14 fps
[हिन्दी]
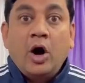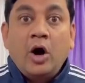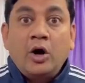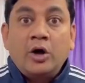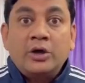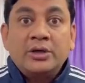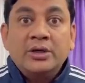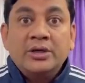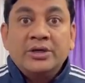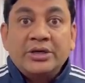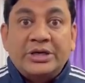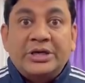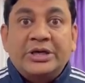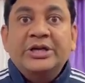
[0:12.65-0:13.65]
और
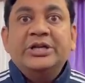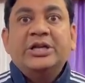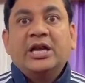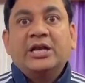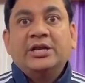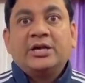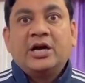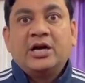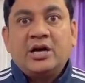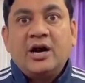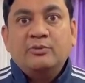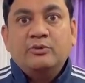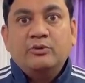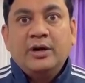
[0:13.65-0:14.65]
घी डालने का
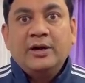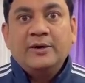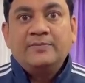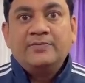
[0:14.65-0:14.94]
काम हुआ है